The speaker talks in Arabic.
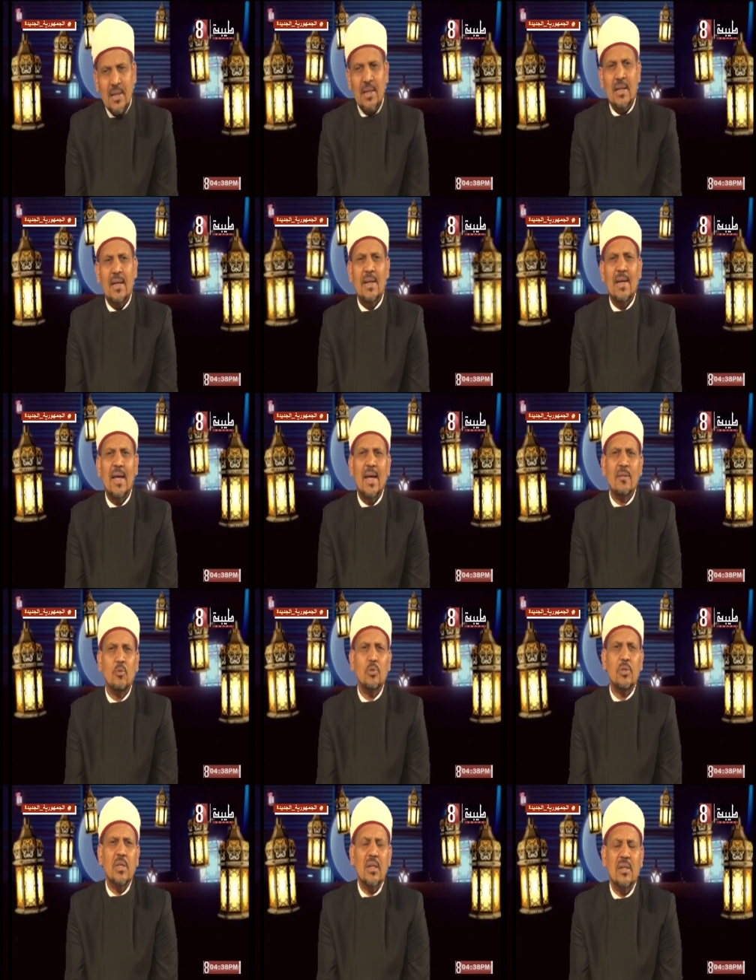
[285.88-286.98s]
لا
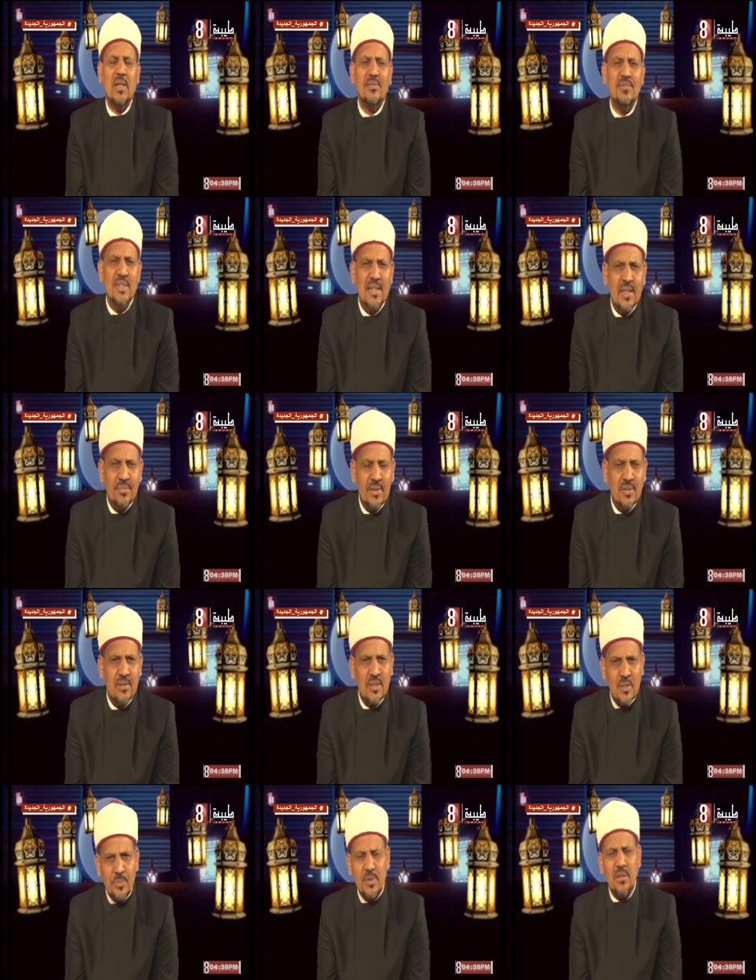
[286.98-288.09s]
ترهق نفسك في
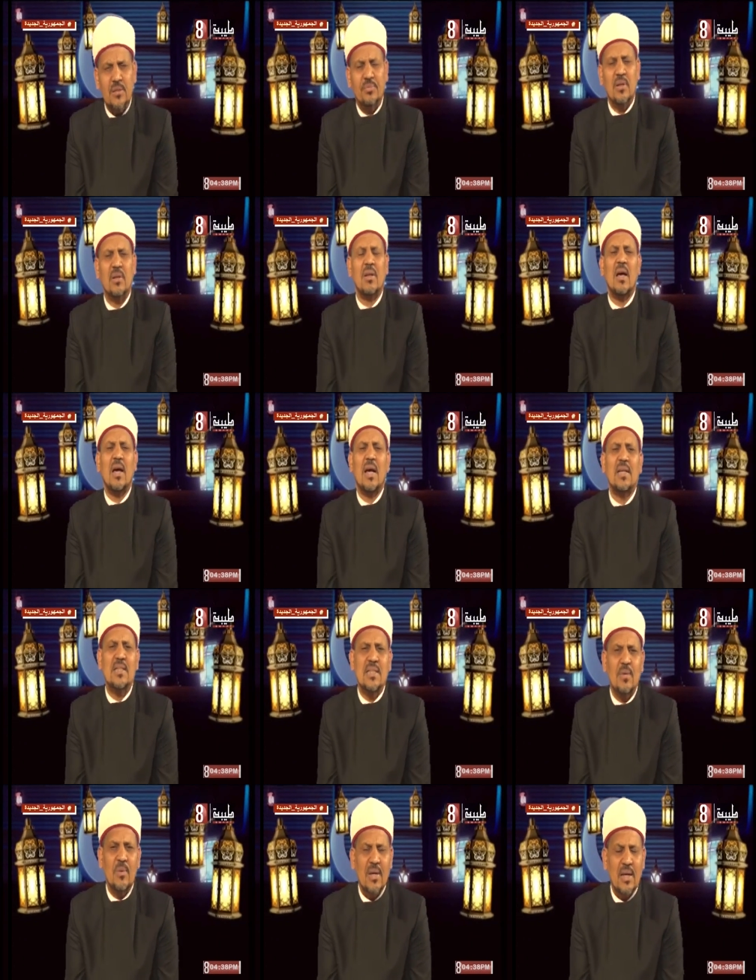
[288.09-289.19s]
التدبير فالله
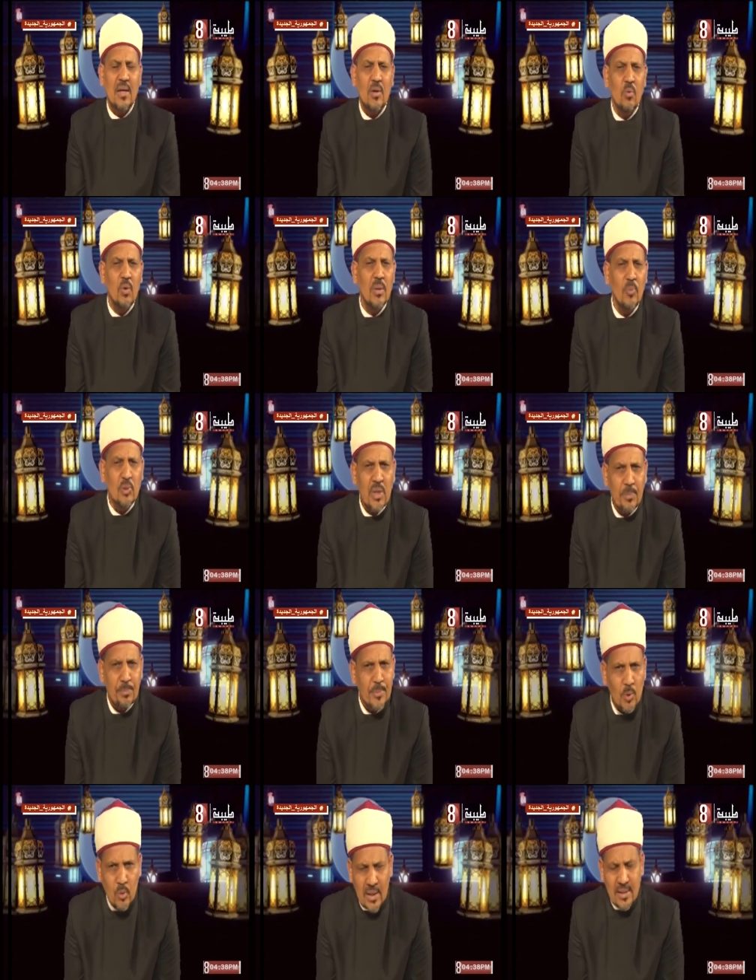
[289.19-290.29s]
عز وجل هو
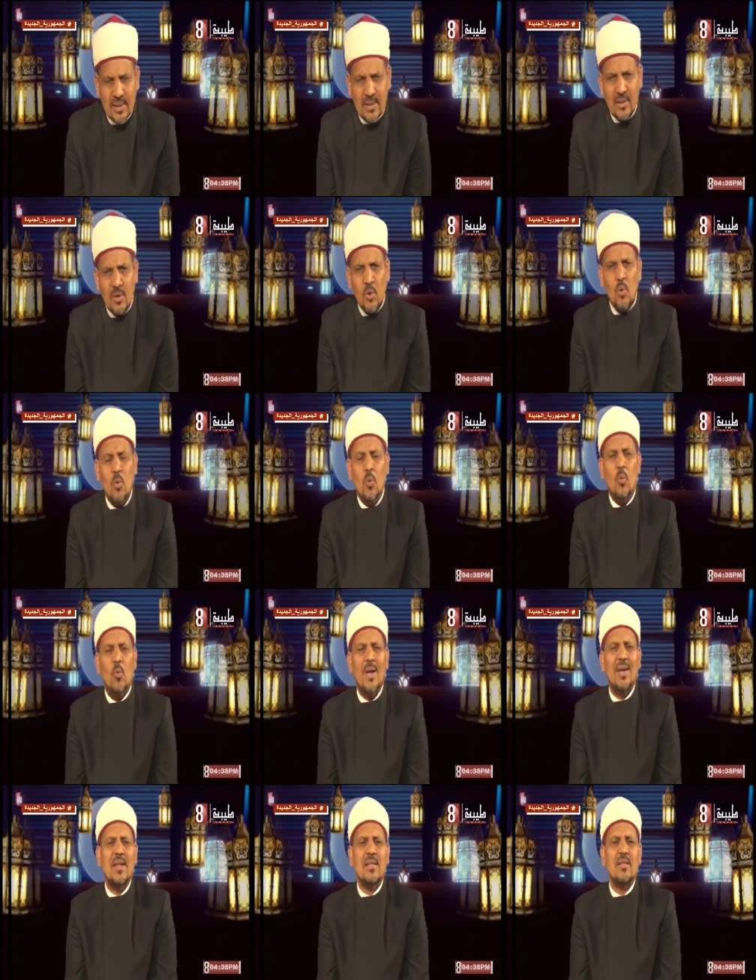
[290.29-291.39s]
المدبر لك
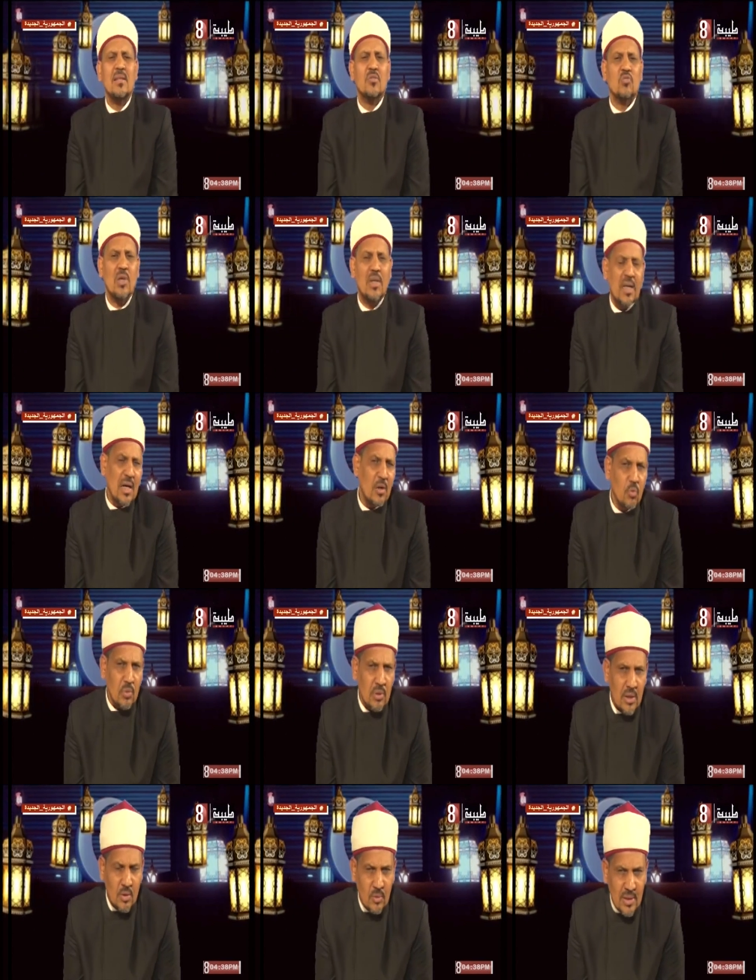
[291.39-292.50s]
والذي صنعه
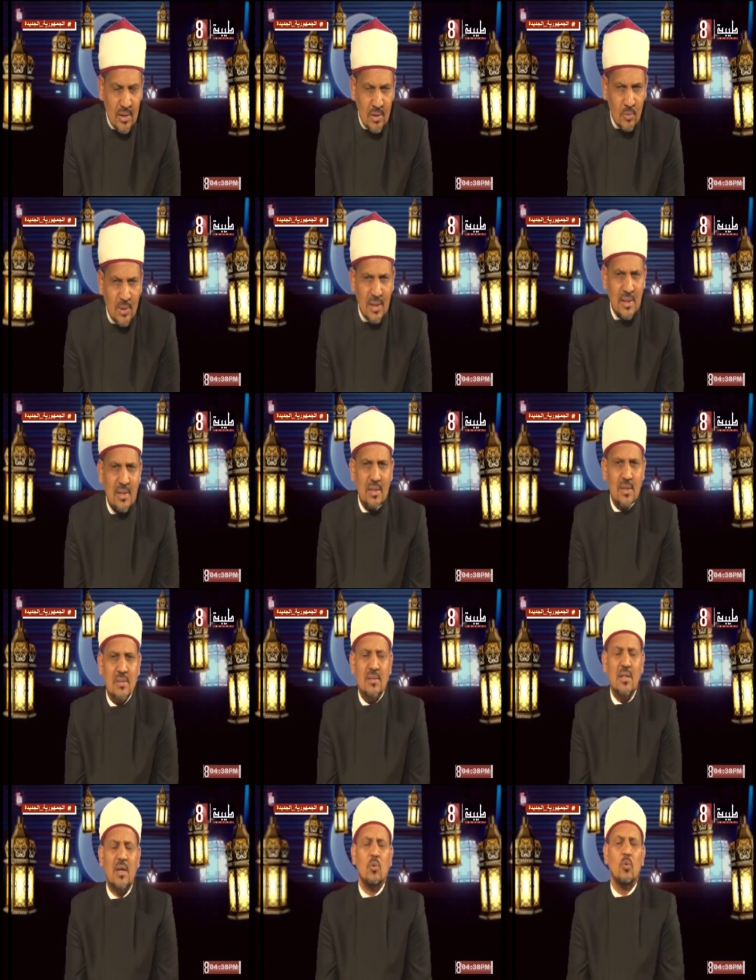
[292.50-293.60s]
الله لك والذي
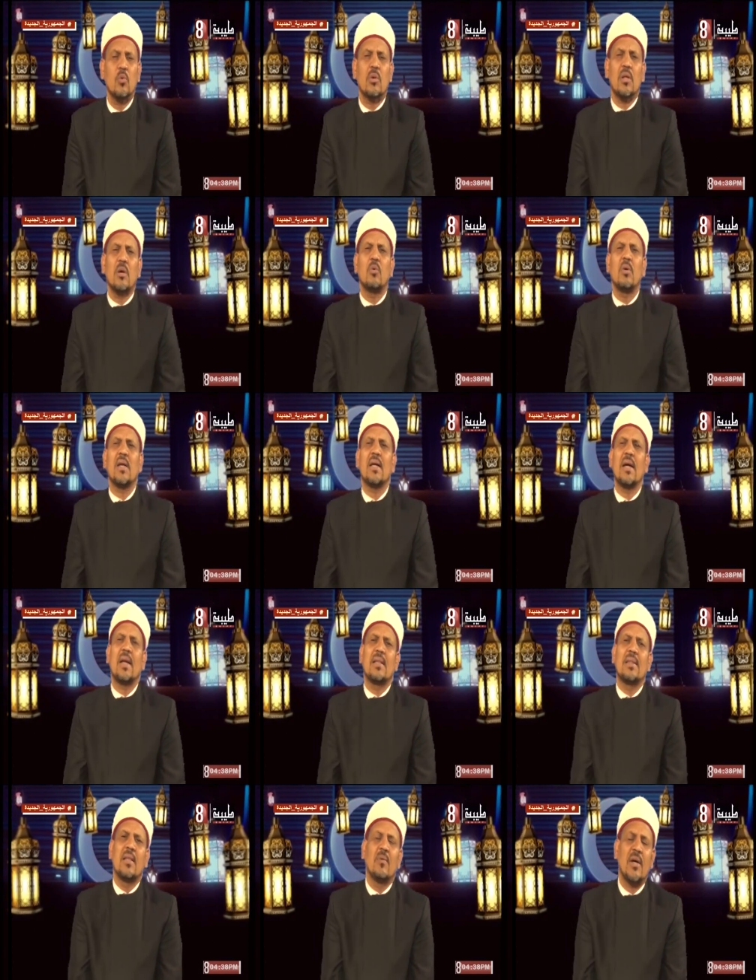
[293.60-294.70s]
يصنعه الله لك على
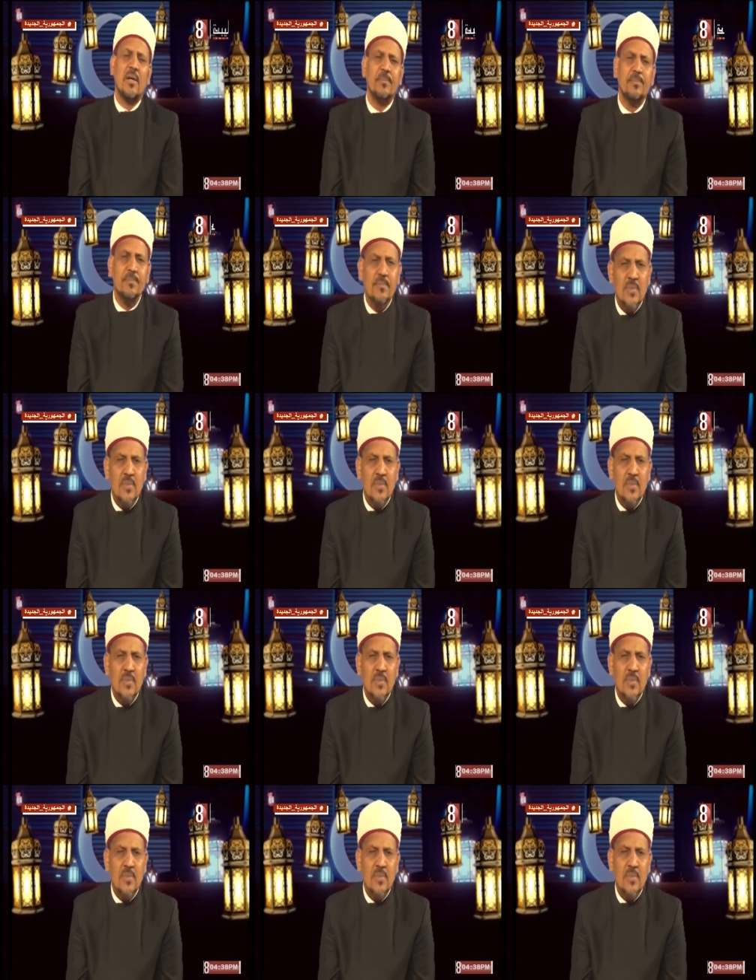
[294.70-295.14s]
الدوام